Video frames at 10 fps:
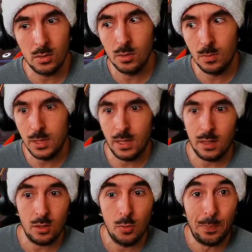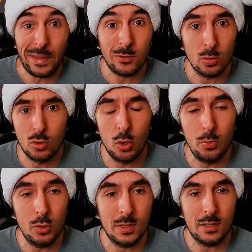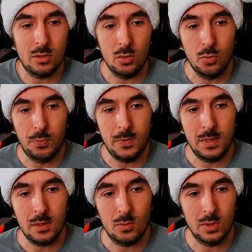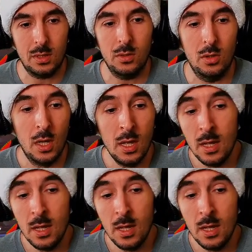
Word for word: Euh, Blizzard, pas de communication officielle concernant